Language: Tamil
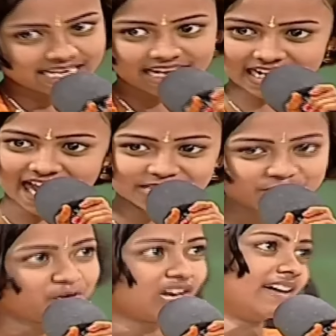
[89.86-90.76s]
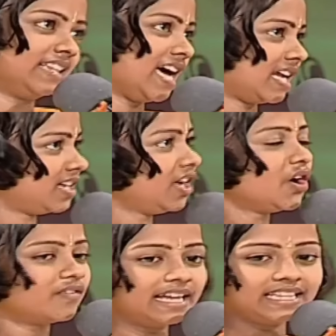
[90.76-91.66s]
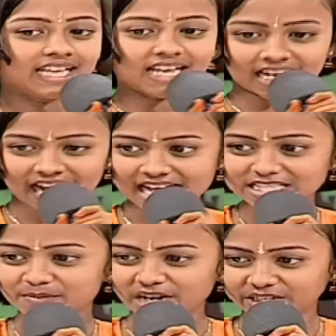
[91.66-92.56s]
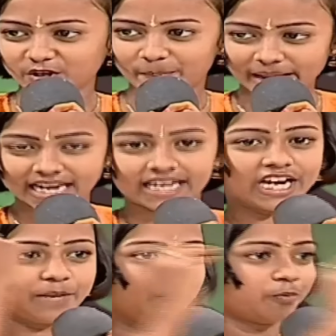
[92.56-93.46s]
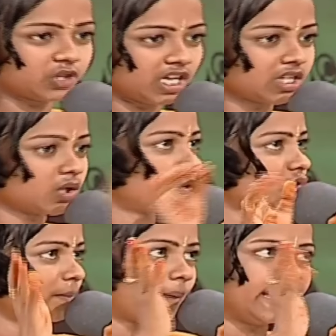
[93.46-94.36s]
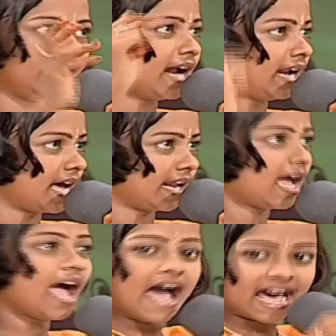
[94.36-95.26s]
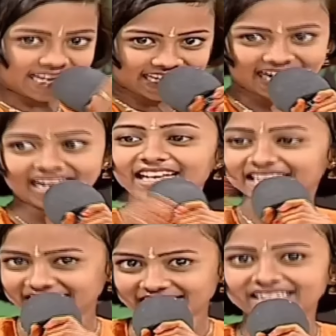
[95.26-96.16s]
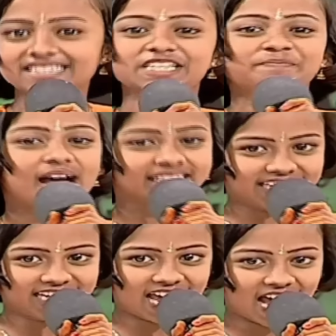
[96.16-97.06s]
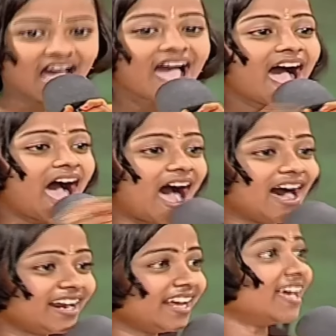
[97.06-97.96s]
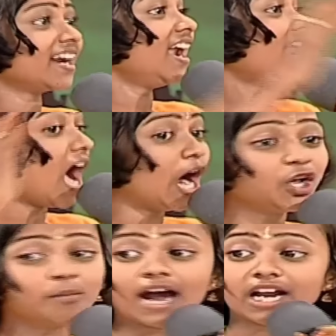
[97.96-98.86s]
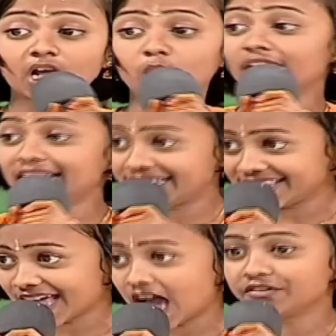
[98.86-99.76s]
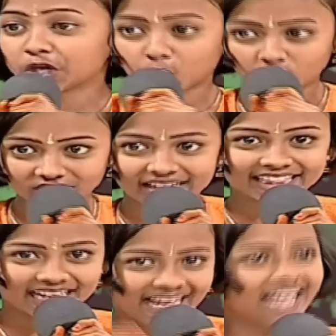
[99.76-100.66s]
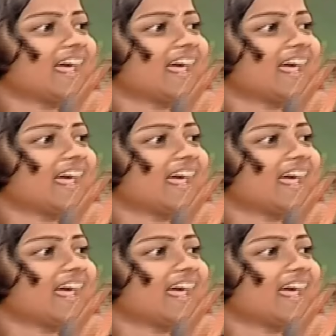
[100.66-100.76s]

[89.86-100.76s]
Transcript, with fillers: என் கிளாஸ் ரூமுக்குள்ள வந்தாரு வந்து எங்க கிளாஸ் ரூம்ல அந்த ஒரு பையனை எழுப்பி புத்தகத்தை கொடுத்து படிடானாரு அதுல என்ன எழுதிருந்துச்சுன்னு பாத்தீங்கன்னா ஆரியர்கள் ஆடு மாடுகளுடன் இந்தியாவிற்குள் வந்தனர்